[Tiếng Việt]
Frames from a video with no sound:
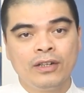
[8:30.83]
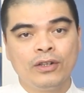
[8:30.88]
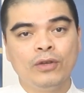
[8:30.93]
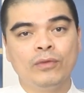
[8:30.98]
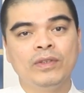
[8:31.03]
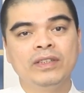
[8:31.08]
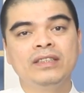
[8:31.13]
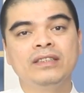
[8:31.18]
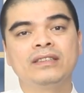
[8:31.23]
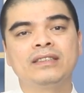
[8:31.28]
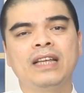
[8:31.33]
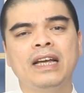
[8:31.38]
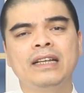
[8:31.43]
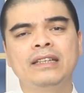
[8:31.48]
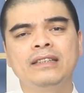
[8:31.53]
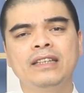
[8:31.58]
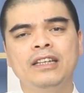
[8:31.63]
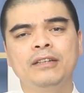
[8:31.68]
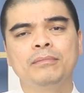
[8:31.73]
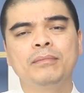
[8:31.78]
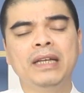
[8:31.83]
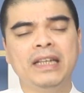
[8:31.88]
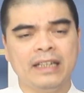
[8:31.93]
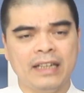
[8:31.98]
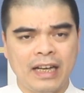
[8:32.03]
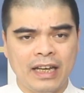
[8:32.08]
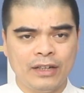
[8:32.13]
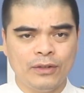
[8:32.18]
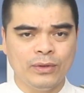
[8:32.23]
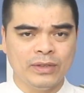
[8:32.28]
cùng với sự thanh tịnh,
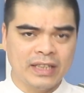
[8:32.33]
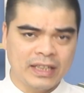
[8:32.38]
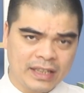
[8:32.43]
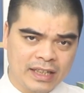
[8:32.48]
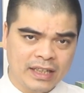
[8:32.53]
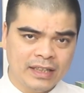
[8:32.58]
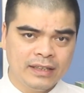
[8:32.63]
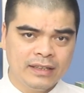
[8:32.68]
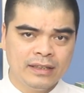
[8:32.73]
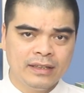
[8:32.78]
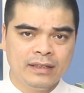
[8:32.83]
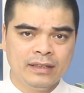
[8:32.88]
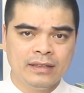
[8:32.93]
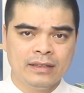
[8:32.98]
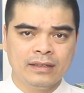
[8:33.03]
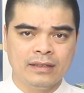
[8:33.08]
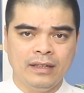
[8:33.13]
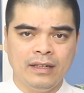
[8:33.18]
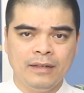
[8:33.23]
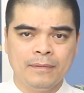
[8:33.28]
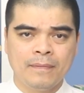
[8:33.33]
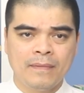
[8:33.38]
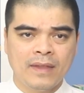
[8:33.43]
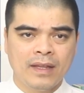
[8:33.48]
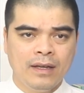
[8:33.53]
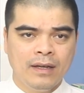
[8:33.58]
bình an của gia tiên đó.